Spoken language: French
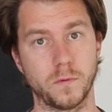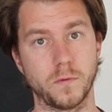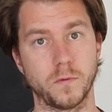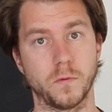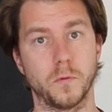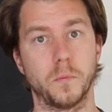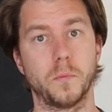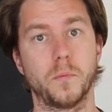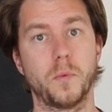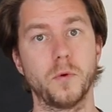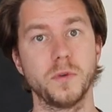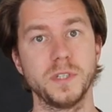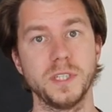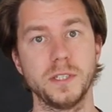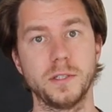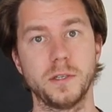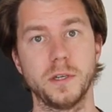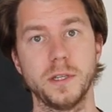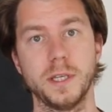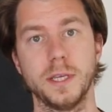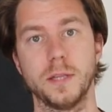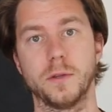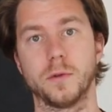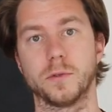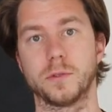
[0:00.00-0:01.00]
vous vous
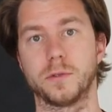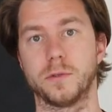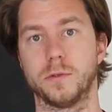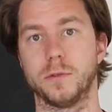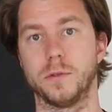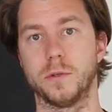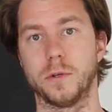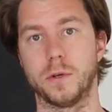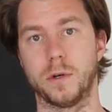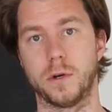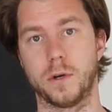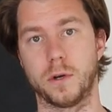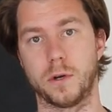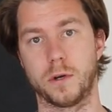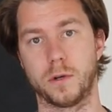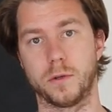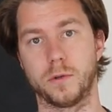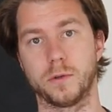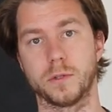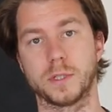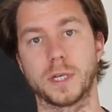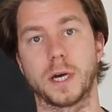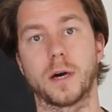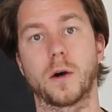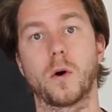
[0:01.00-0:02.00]
positionnez dans, une, euh,
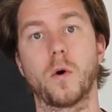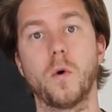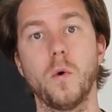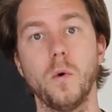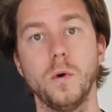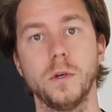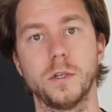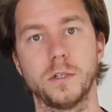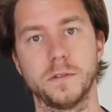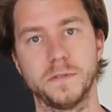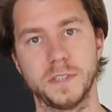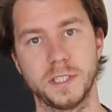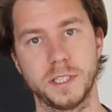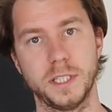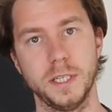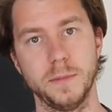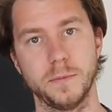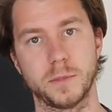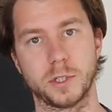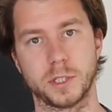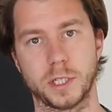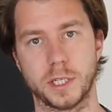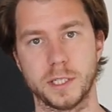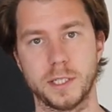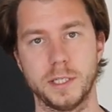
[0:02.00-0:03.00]
dans un rôle de
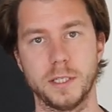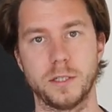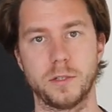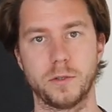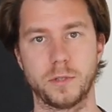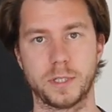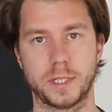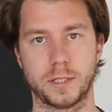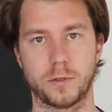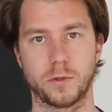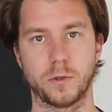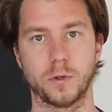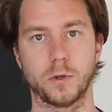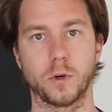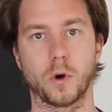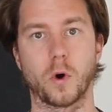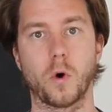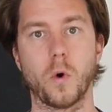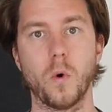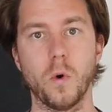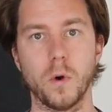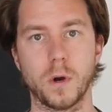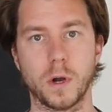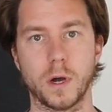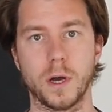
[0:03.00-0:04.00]
victime, j'insiste sur le
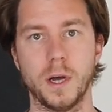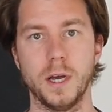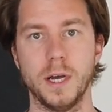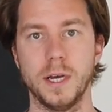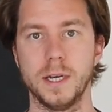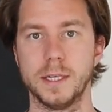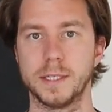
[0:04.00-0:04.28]
rôle,